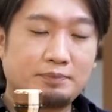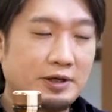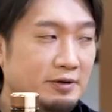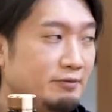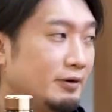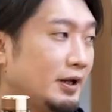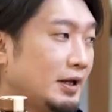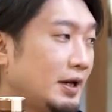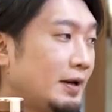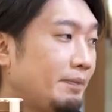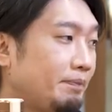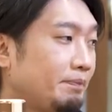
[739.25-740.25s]
瓶は
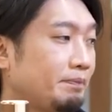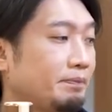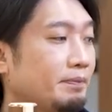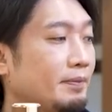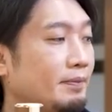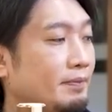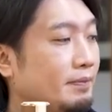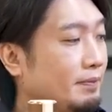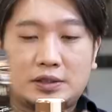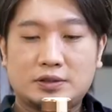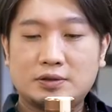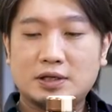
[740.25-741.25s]
ね
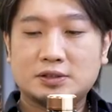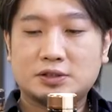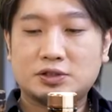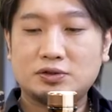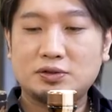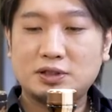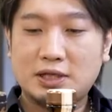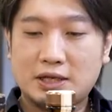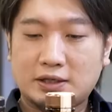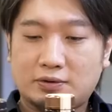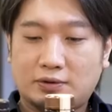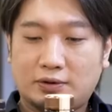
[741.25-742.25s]
デュアーズ12
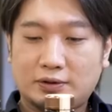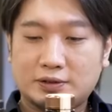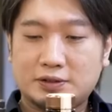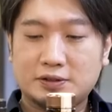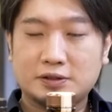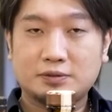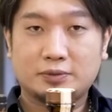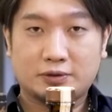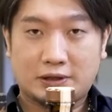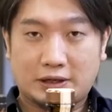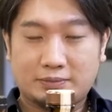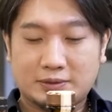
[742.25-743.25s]
年にこう通ずるも
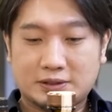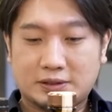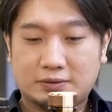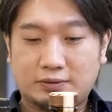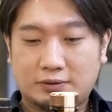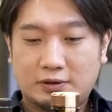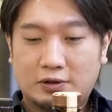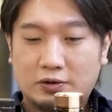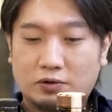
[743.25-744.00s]
のがありますけど、